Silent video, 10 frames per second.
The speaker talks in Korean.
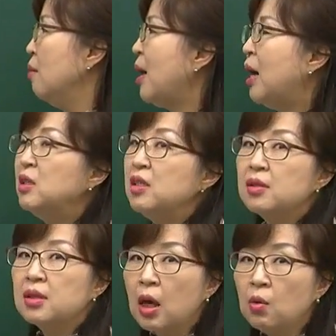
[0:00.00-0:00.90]
밤을
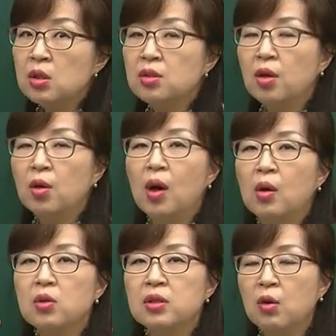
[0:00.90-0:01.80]
새웠어요
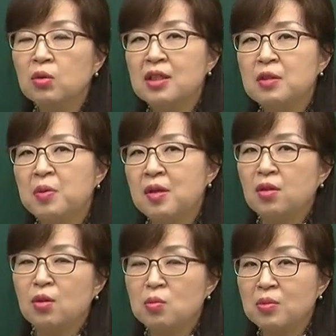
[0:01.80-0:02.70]
하고 새우다시피
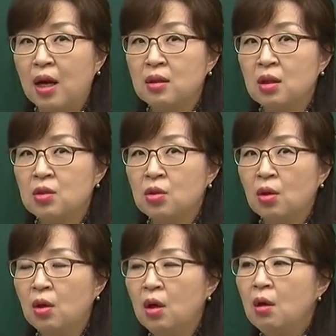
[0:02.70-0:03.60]
했어요는 좀
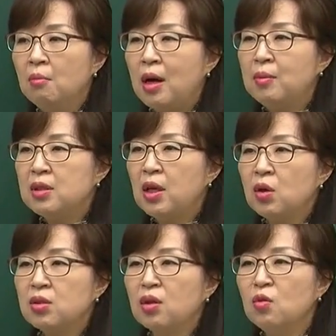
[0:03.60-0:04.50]
다르겠죠. 밤을
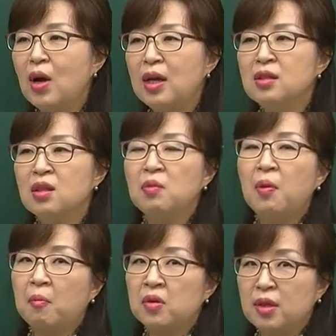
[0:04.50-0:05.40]
세웠어요는 완전히
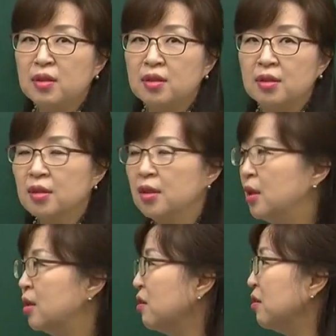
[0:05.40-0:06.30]
100%
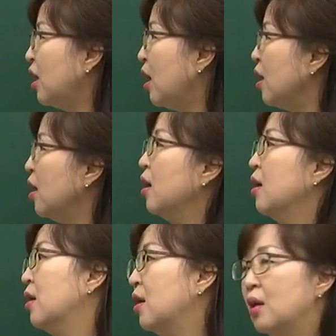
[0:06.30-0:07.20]
그런데
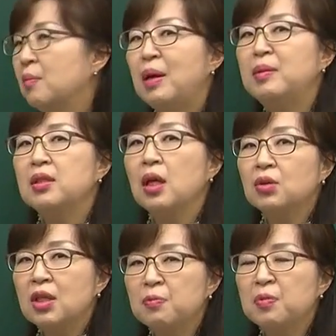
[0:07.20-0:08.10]
예, 밤을
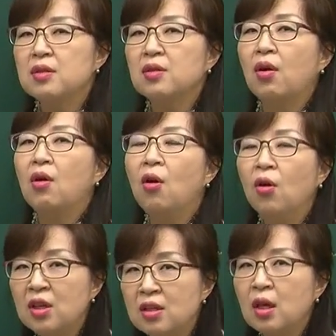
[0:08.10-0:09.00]
세우다시피 했어요.
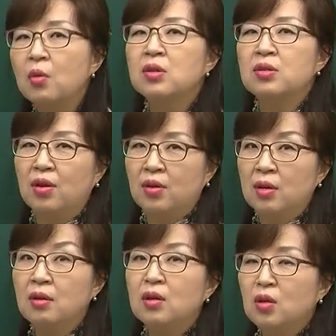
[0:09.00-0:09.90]
거의 세웠어요.
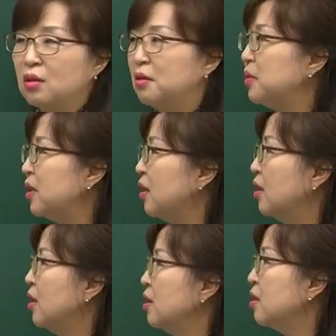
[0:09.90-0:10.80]
이렇게 되는 겁니다.
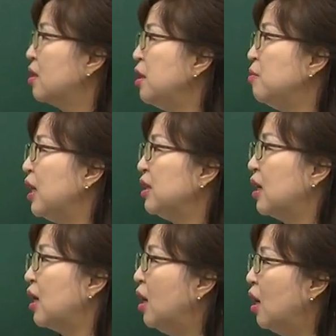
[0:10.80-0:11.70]
그래서 게임을
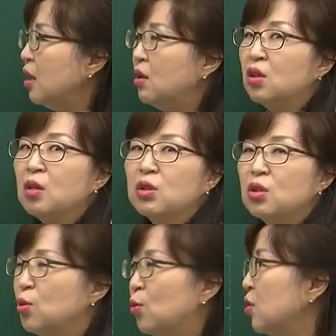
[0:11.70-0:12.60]
하다가 여기 에 뭐
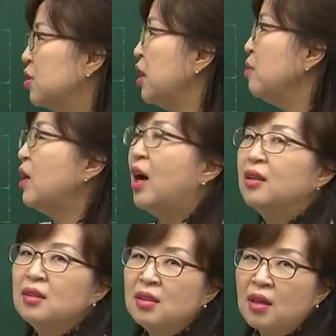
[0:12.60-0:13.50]
더 좋은 건 게임을
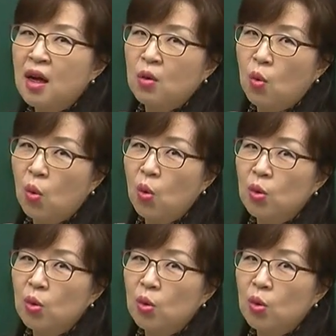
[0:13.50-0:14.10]
하느라고